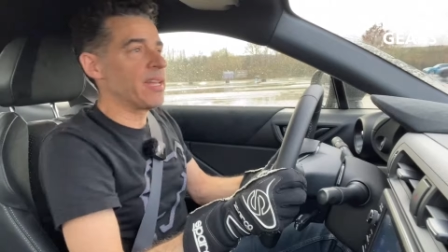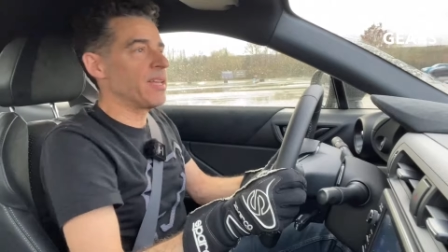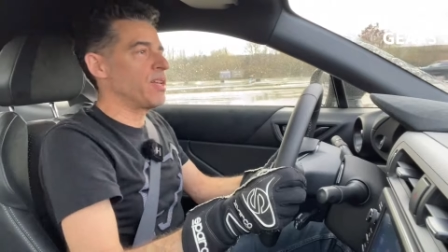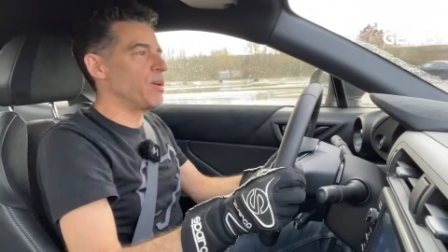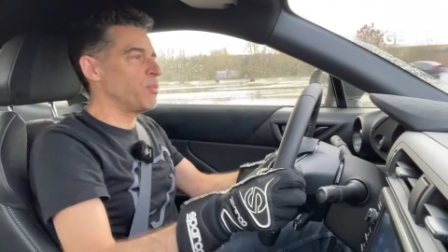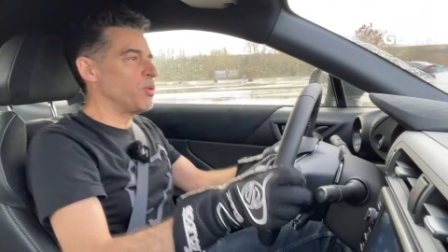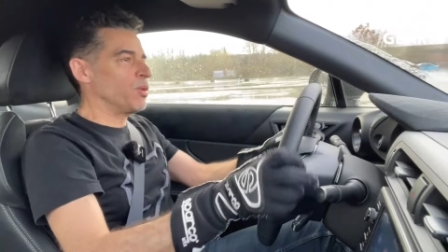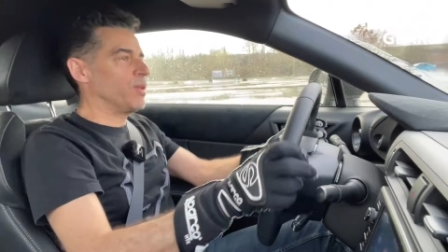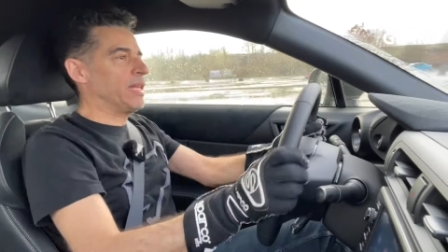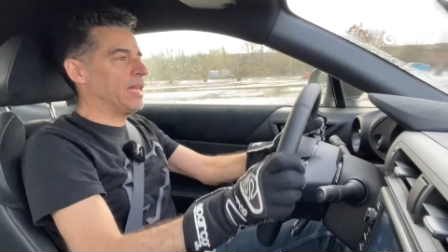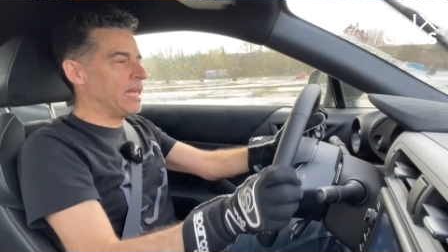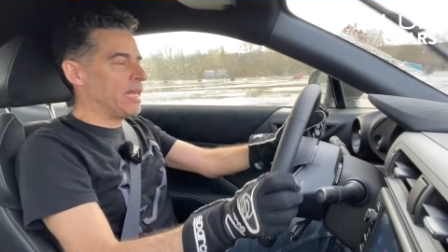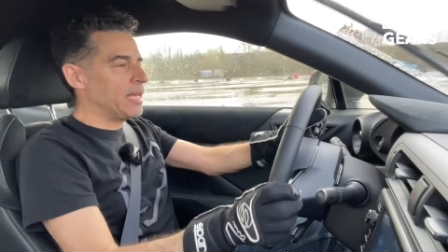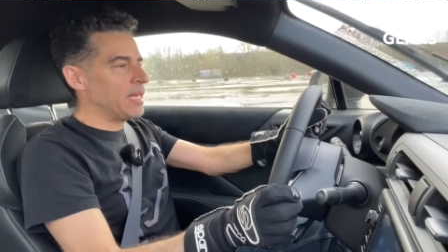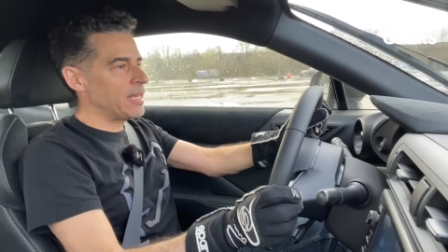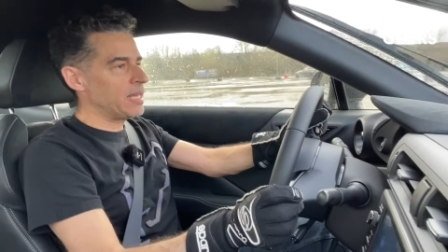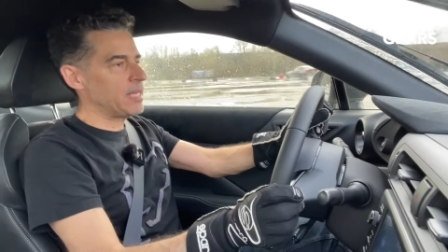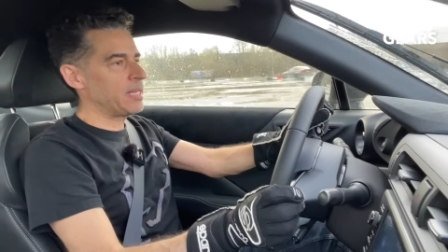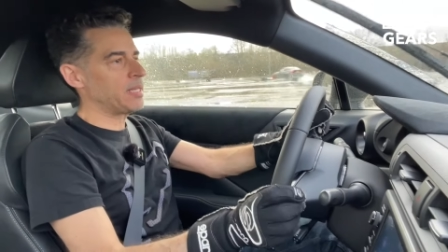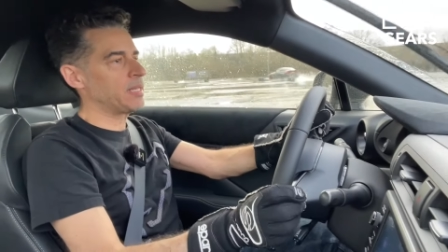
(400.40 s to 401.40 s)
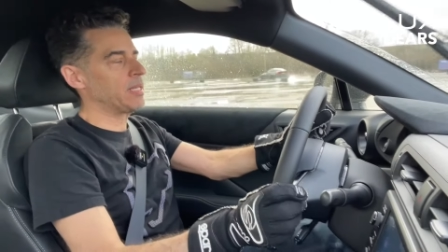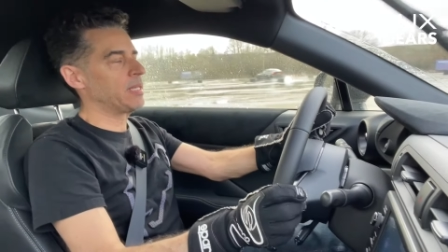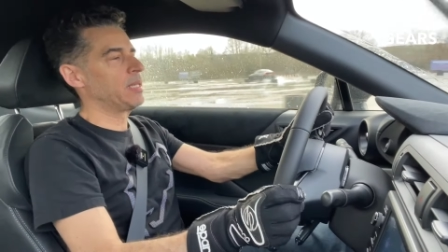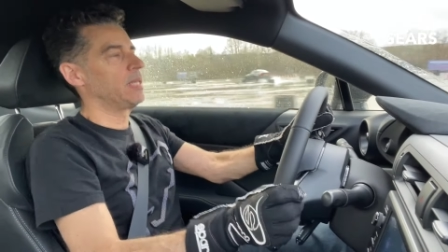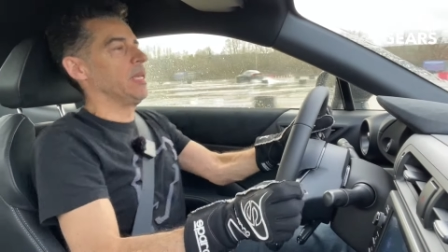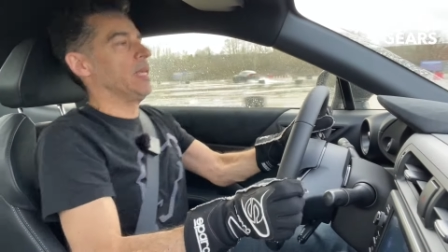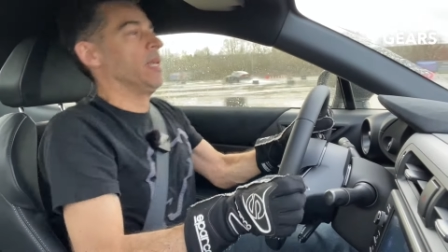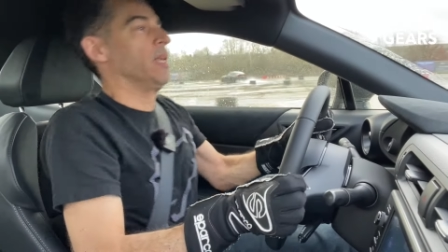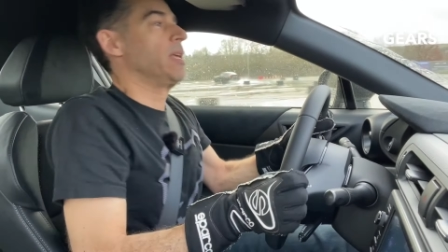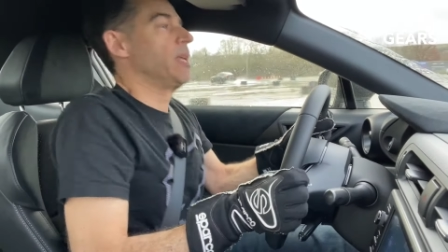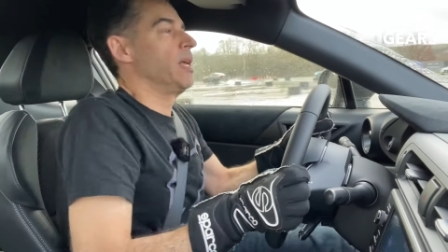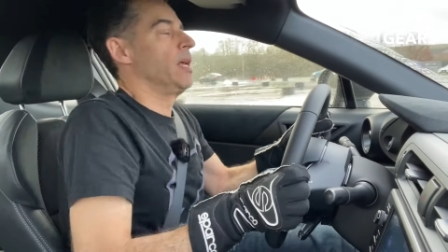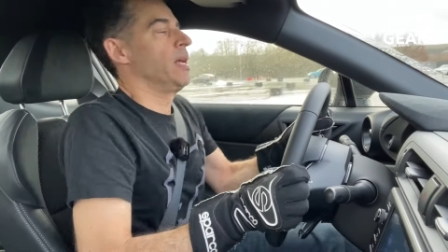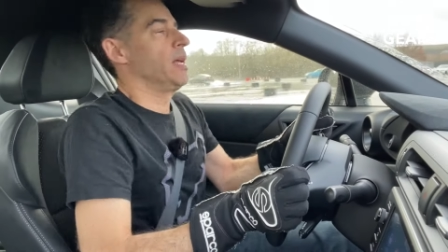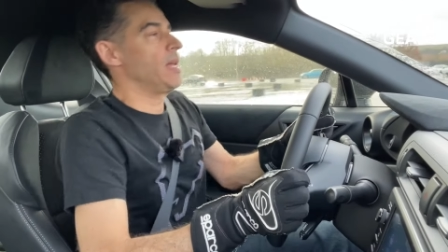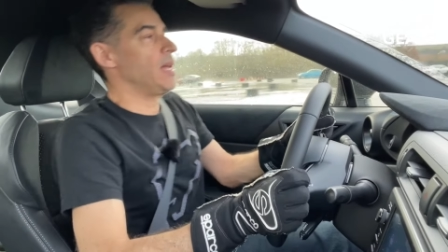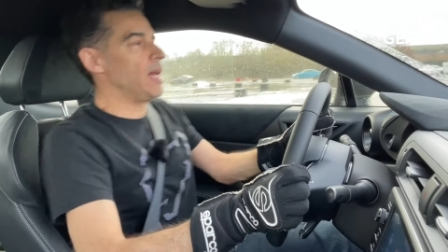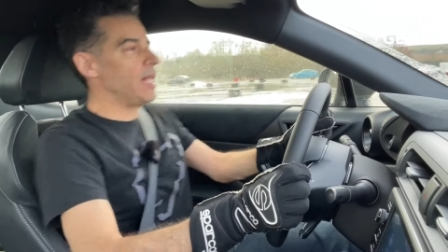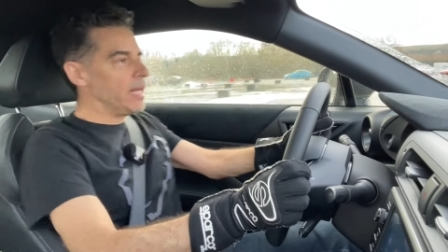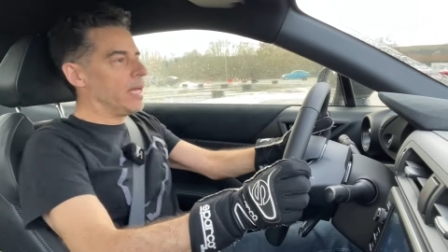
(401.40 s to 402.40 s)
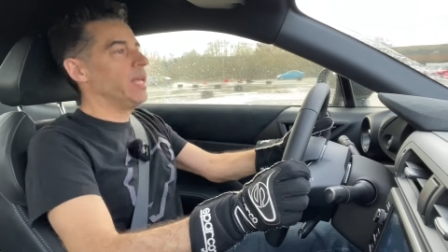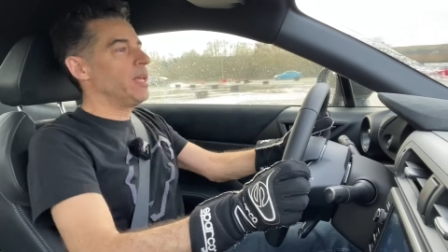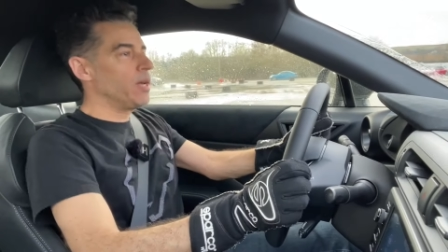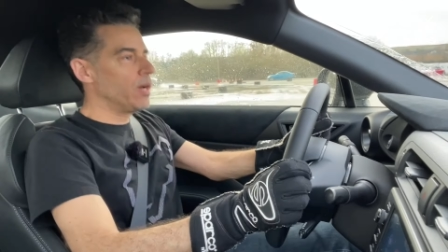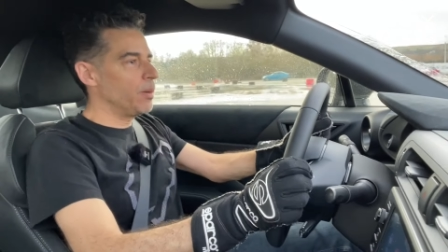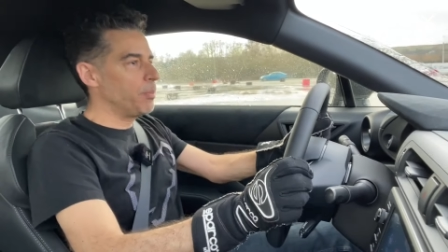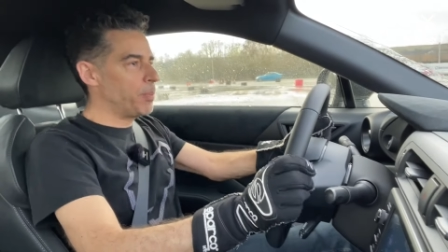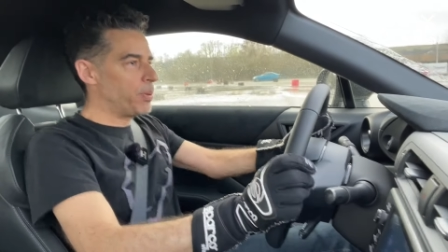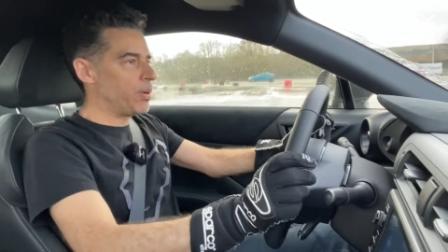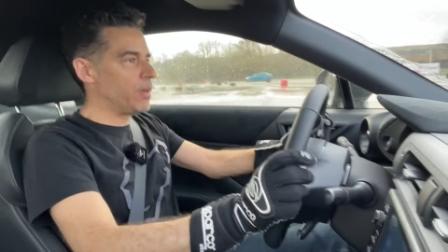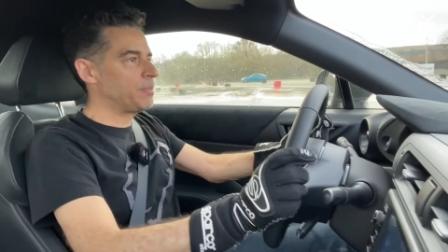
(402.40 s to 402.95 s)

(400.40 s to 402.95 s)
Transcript: comme on dit. Allez, hop.